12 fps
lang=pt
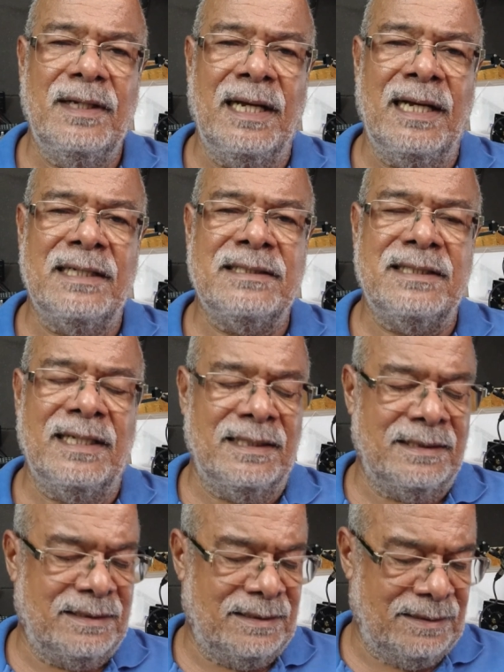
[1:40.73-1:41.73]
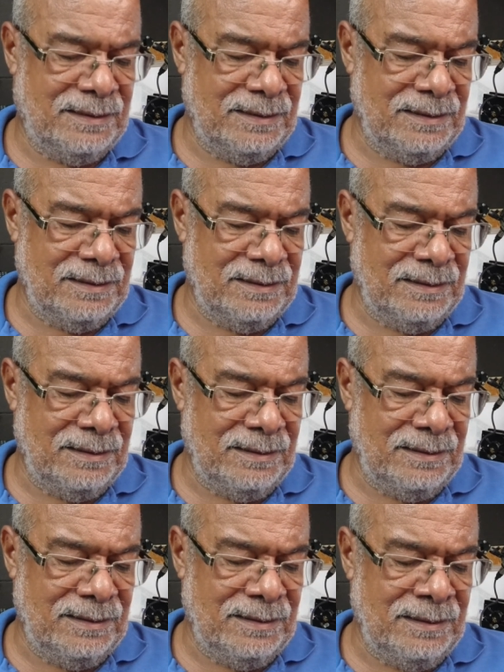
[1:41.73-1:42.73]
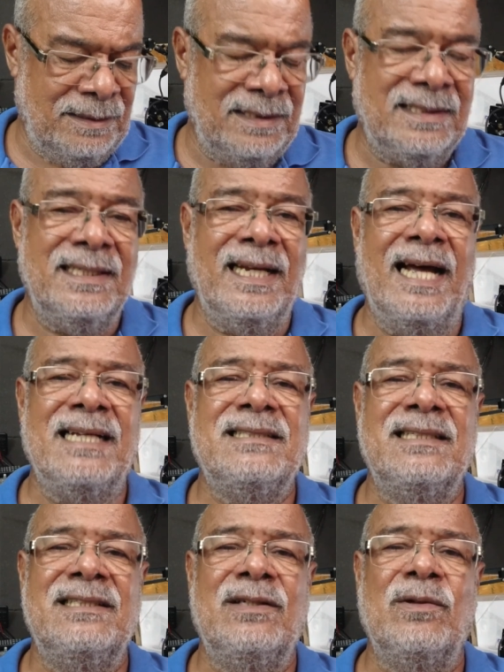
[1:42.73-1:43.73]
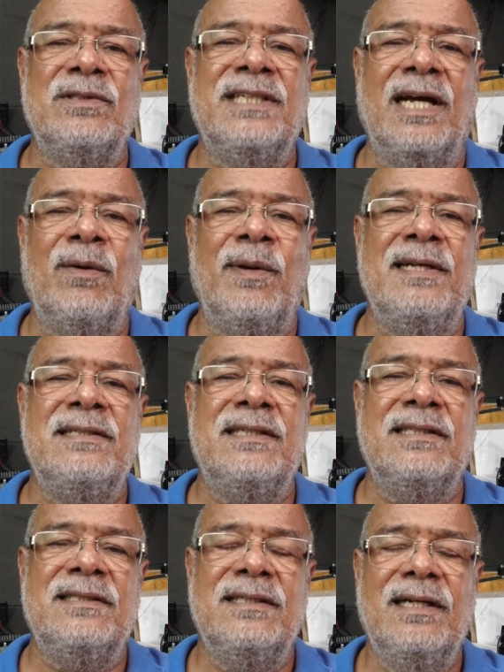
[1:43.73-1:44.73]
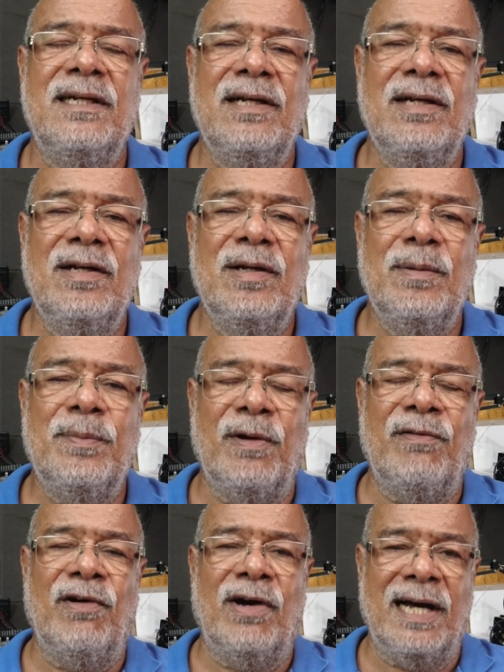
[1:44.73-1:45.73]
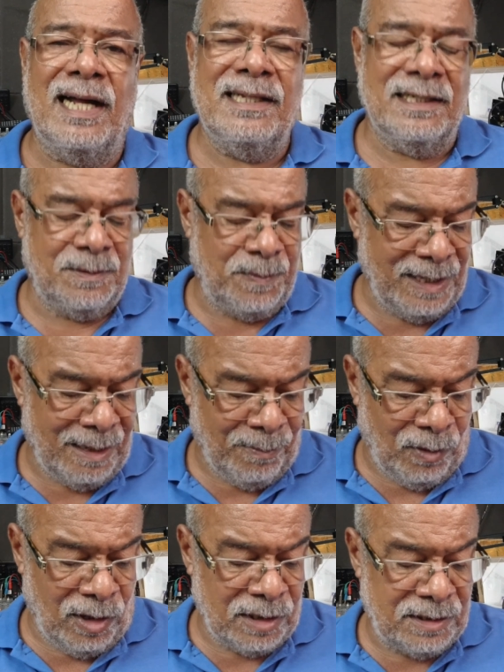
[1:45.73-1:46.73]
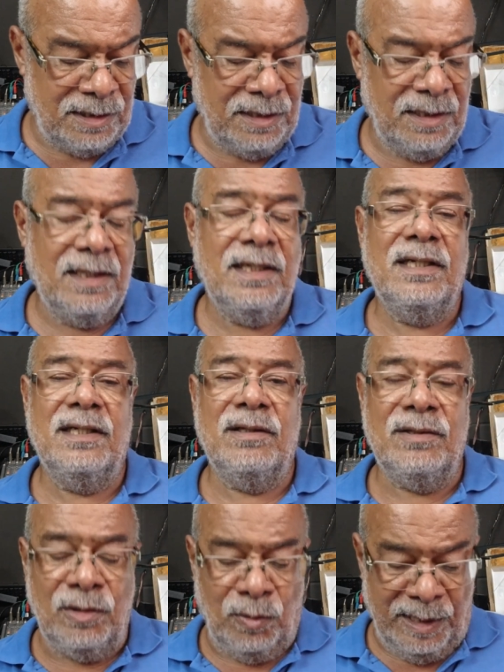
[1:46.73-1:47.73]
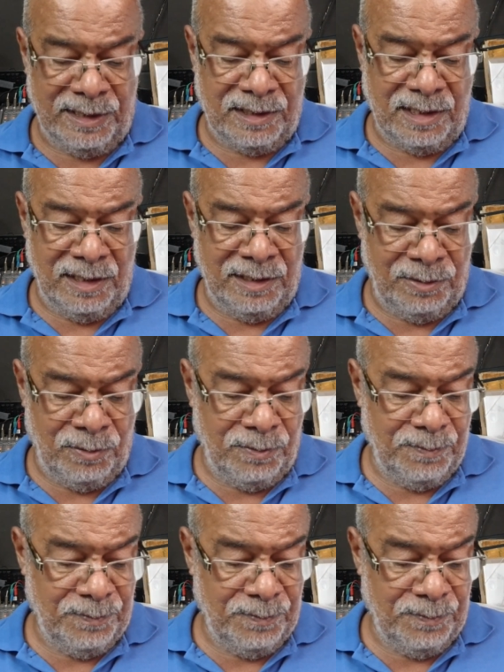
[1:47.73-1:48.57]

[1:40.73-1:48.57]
estas desgraças e consequências provocadas pela morte de um ente querido.